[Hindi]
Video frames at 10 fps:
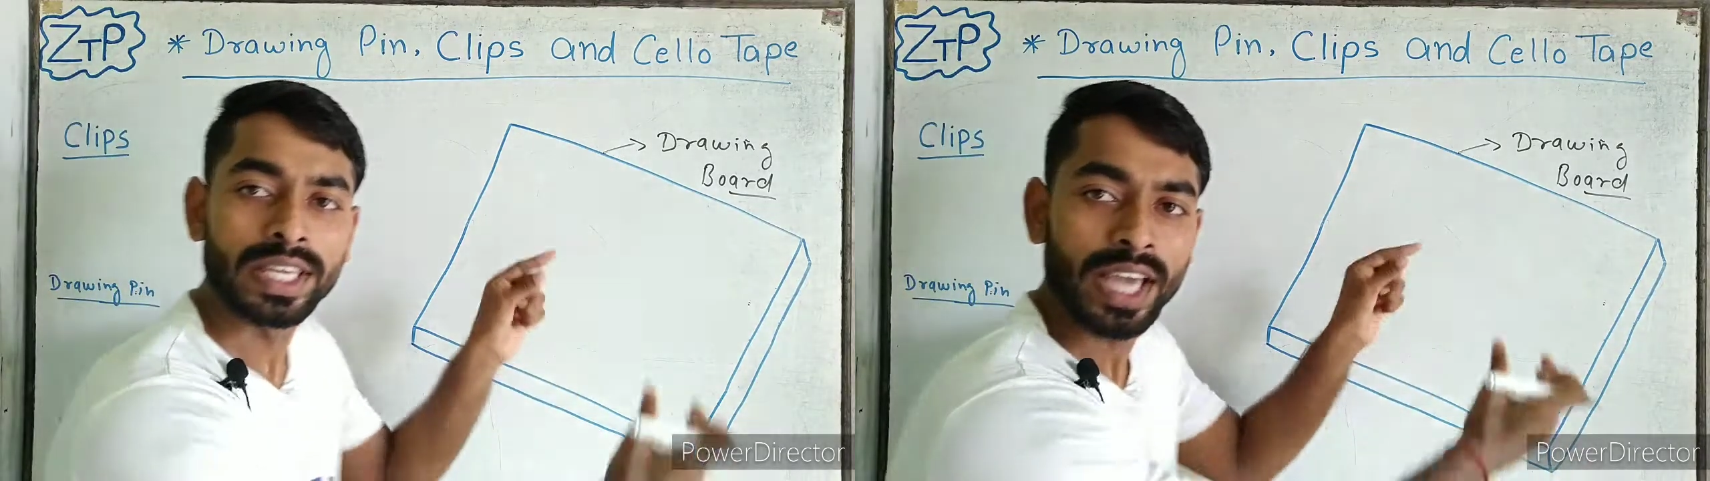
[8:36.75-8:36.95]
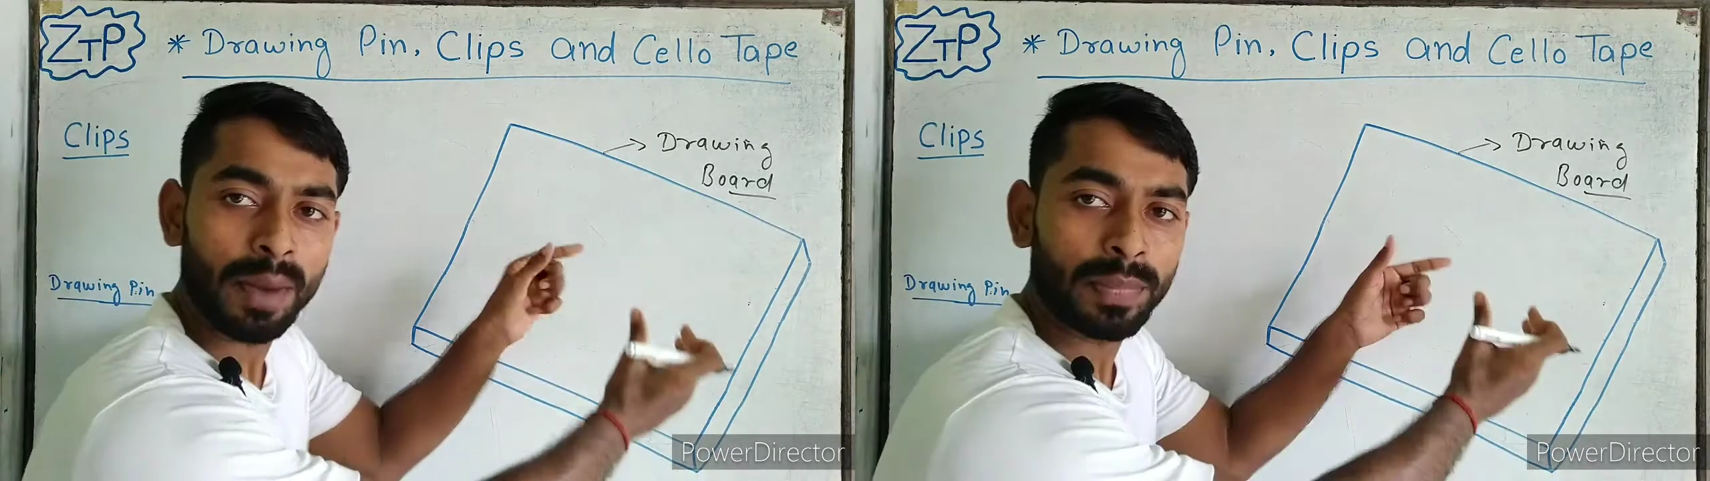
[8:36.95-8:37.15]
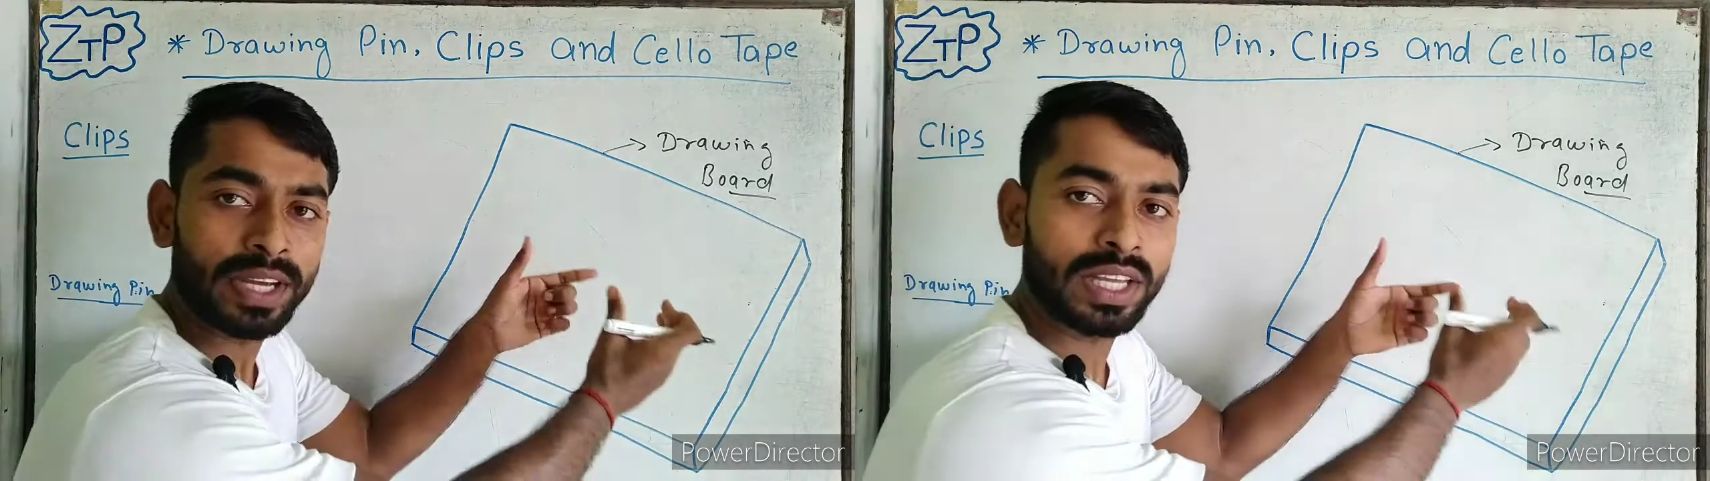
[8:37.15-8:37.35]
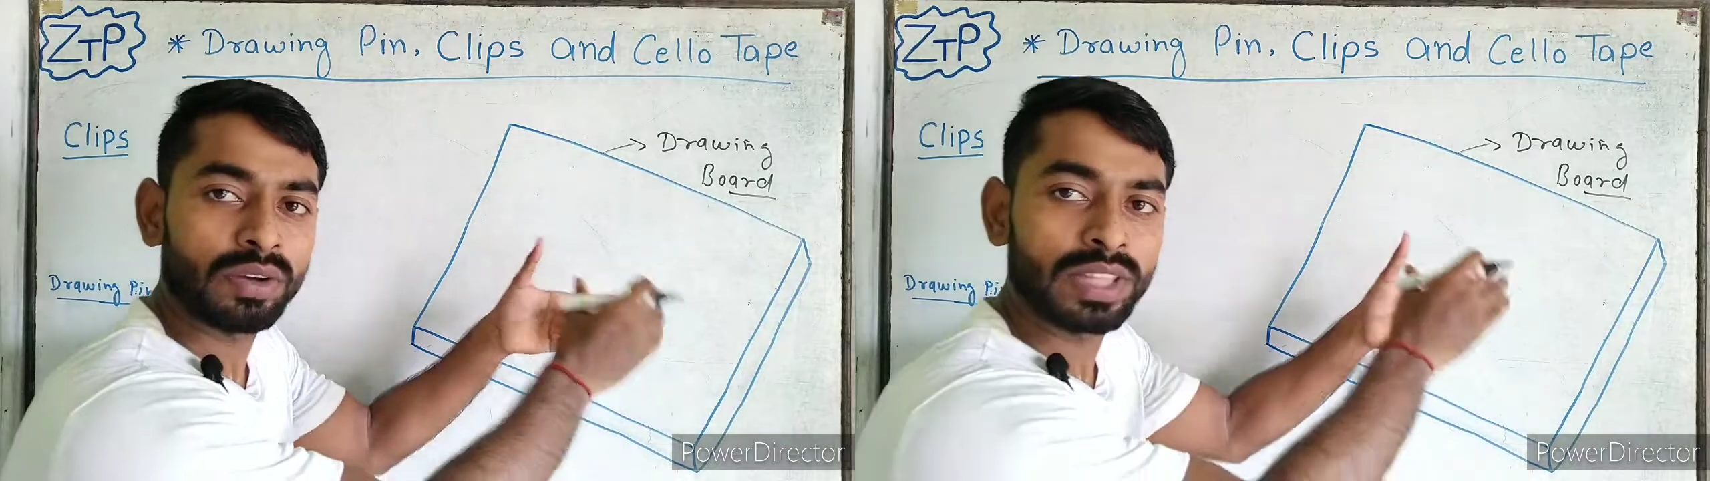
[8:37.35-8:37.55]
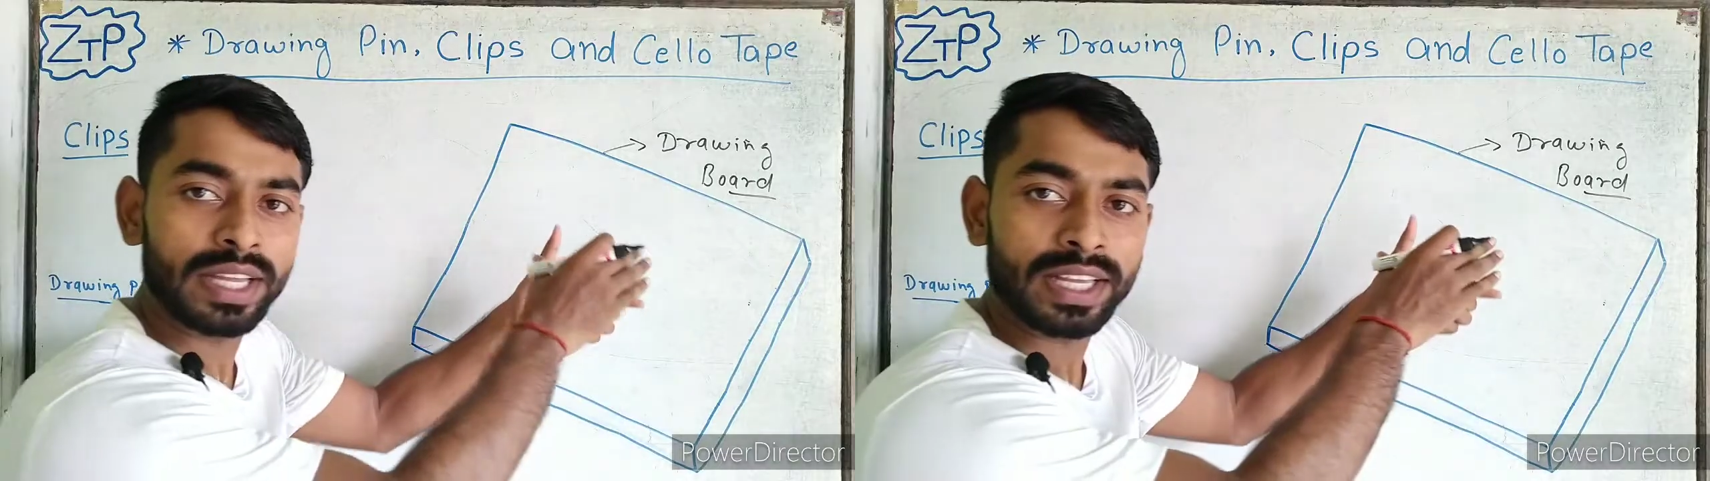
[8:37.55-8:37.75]
ये आपका
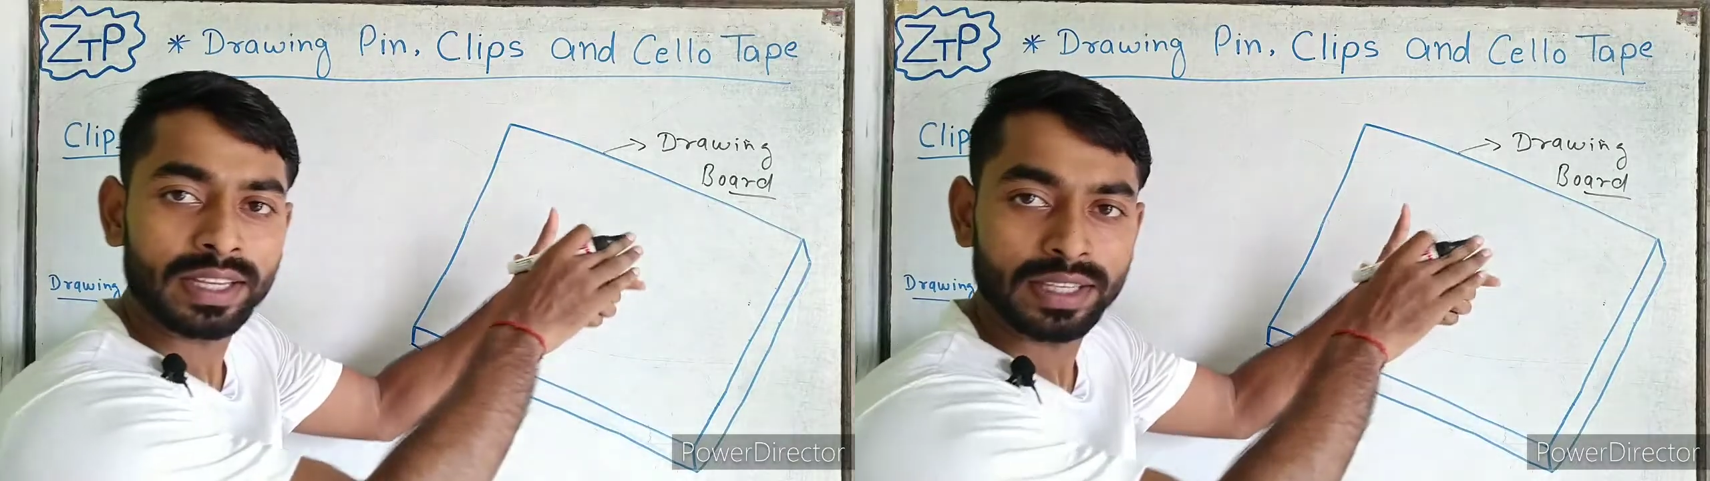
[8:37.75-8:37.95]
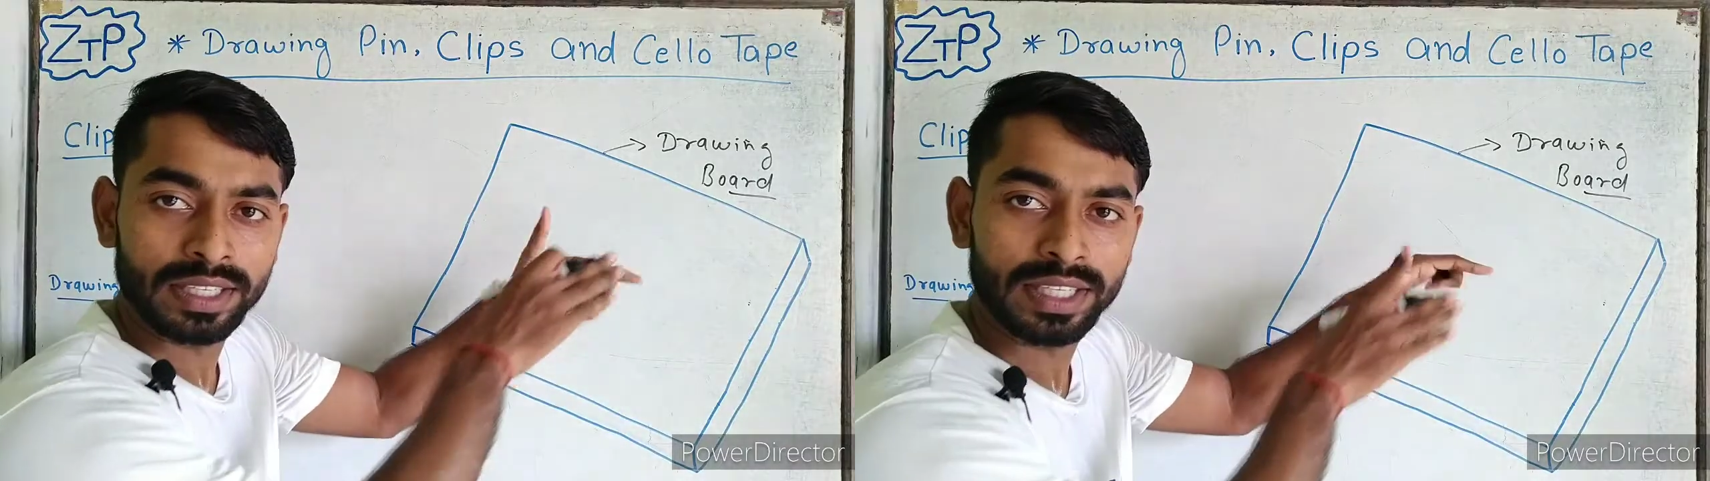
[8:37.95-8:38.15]
क्या होता है